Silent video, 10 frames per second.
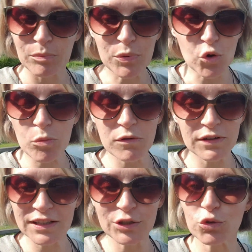
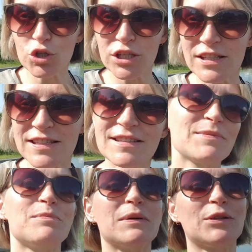пробовала дружить,
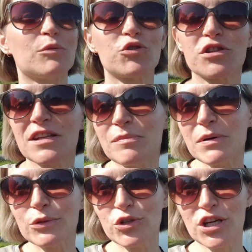потом что-то не
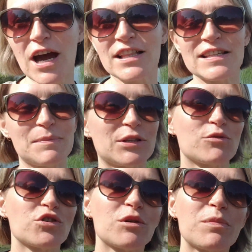получалось, потом
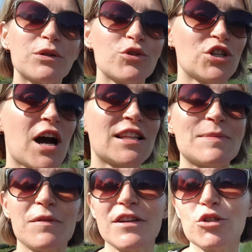что-то получалось.
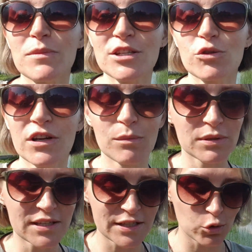Поверьте, у меня столько
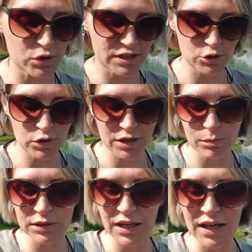было слез, и столько
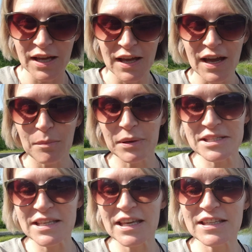было
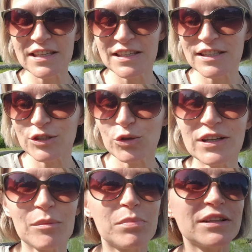падений, и
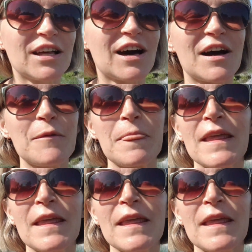столько было